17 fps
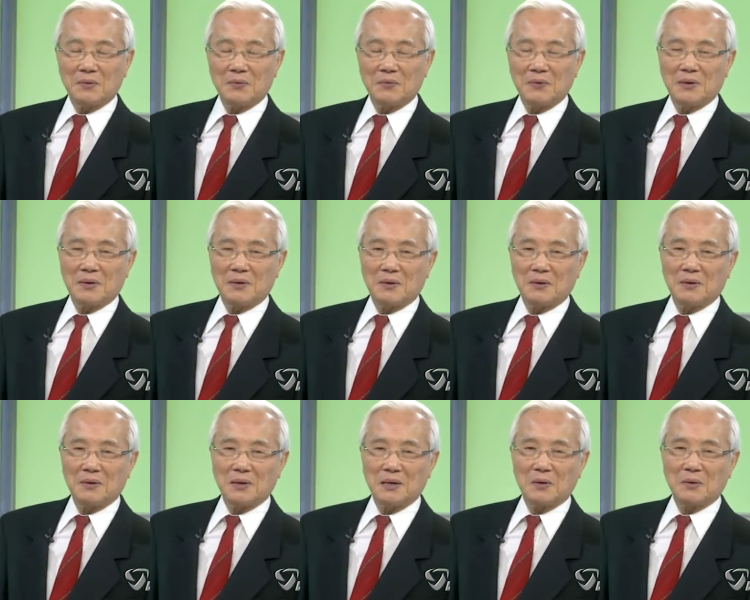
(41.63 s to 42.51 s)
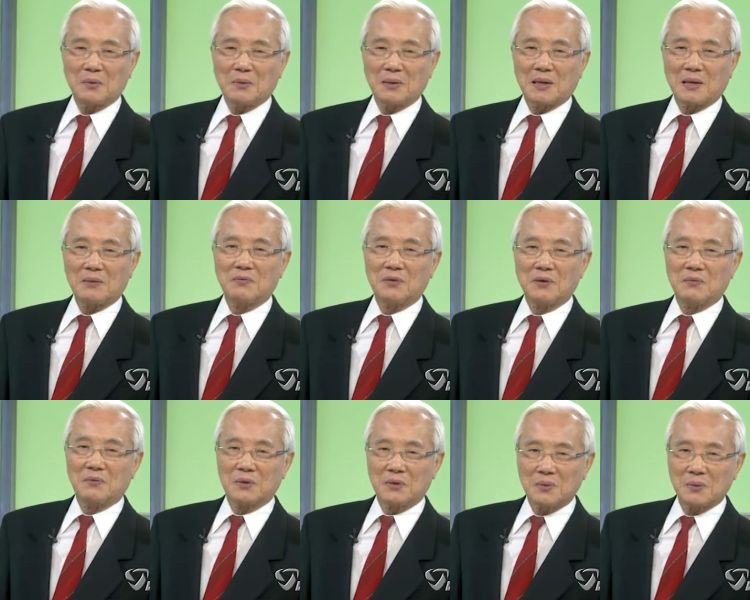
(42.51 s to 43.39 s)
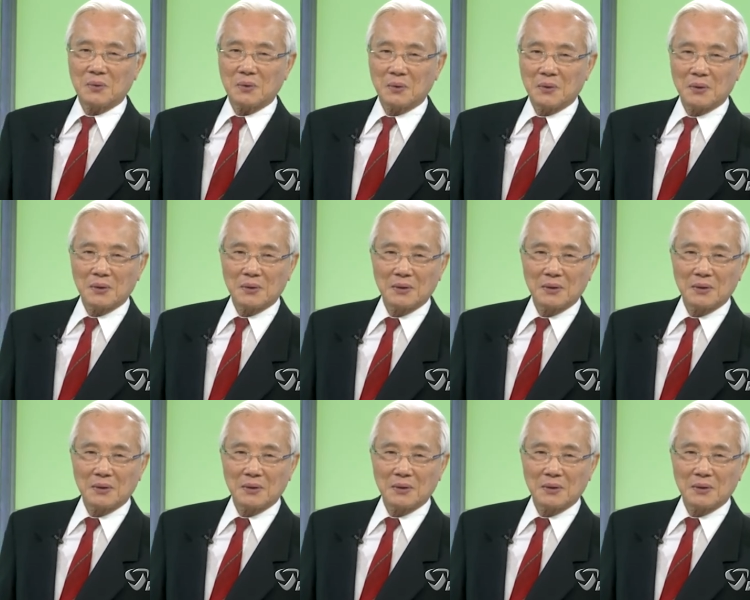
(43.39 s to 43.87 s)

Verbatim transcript: quý vị đó đều than phiền với chúng tôi